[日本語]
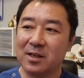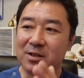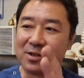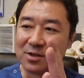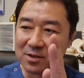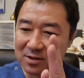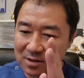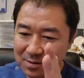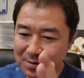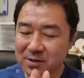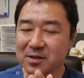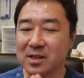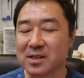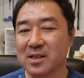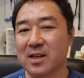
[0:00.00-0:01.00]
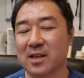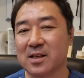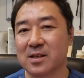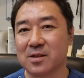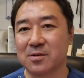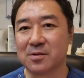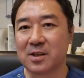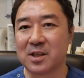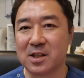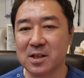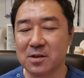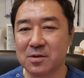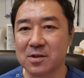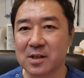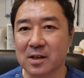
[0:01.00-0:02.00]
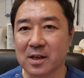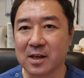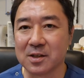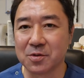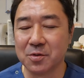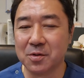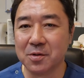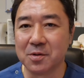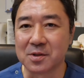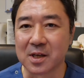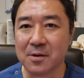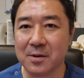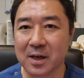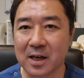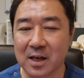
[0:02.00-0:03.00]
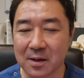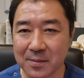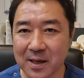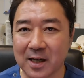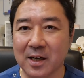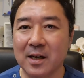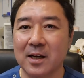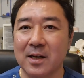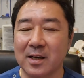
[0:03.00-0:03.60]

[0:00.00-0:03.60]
十分ですね、そのきちんとした対処方法さえ分かれば、